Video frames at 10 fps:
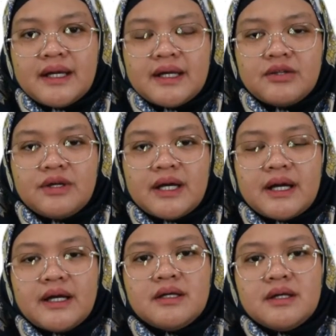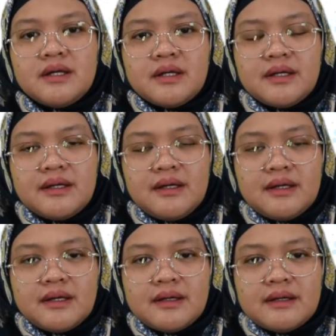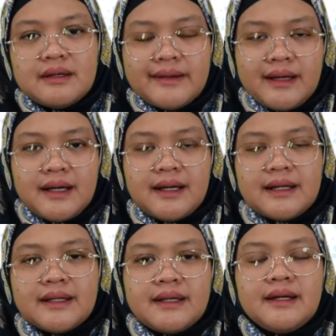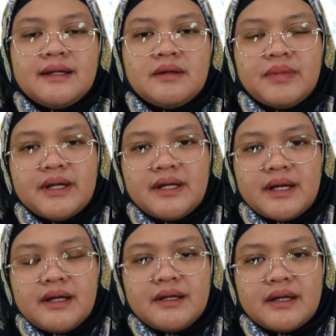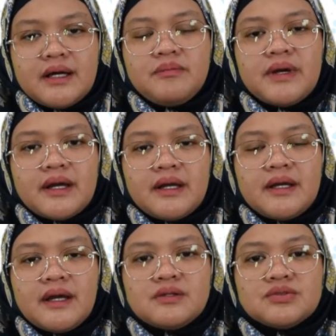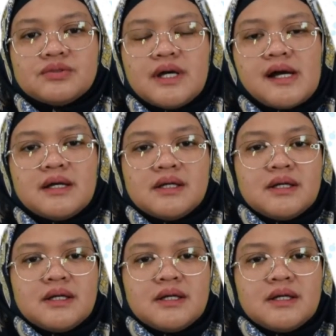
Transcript: Nah, itu yang akan dilihat ya dibandingkan dengan merek yang sudah